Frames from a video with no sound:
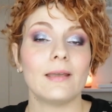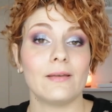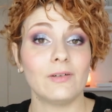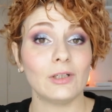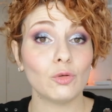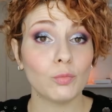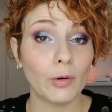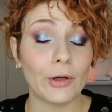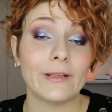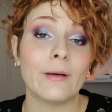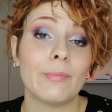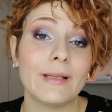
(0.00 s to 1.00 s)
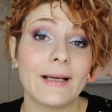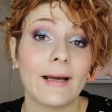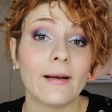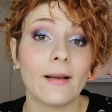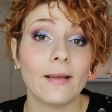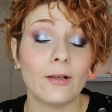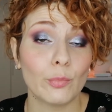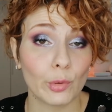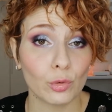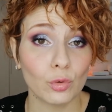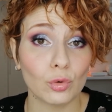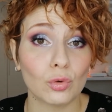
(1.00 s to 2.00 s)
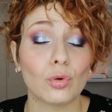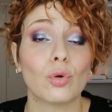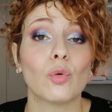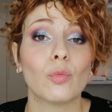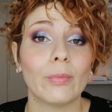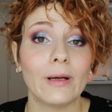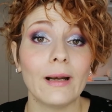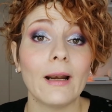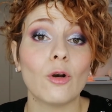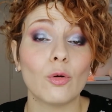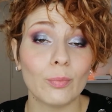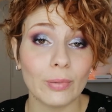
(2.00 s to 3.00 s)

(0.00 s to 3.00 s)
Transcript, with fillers: e vado poi ad applicare il prodotto con un pennello